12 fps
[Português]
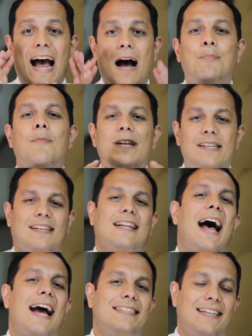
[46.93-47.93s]
A
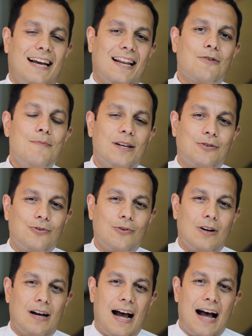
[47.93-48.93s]
publicidade ela
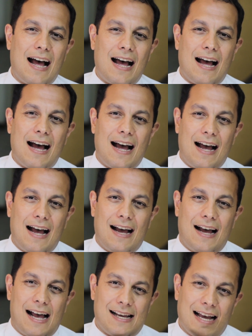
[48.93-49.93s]
começou a, a,
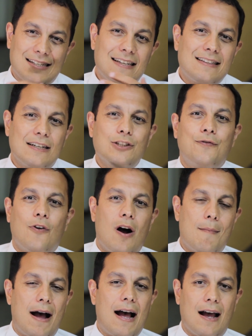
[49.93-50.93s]
a, a se
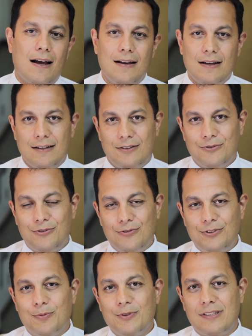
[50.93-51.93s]
transformar nos
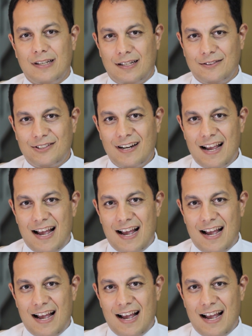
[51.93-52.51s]
últimos anos.